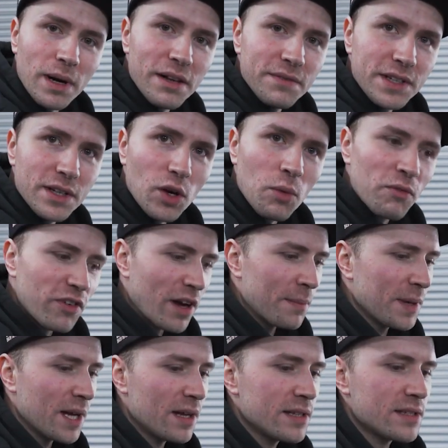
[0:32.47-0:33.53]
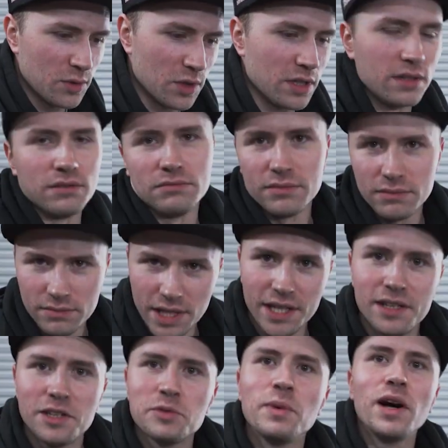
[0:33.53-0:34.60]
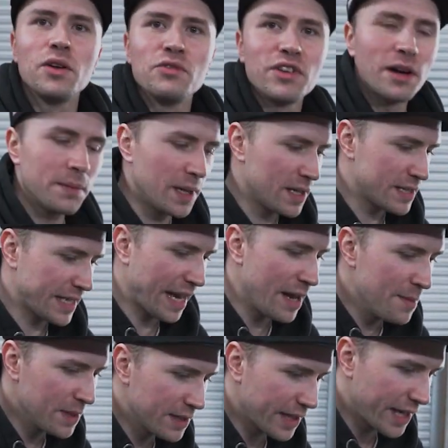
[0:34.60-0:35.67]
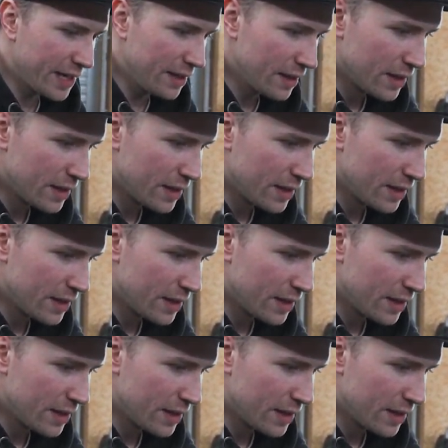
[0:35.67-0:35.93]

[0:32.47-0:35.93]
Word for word: mal wieder um Fabians oder endlich mal um Fabians Cayman drehen.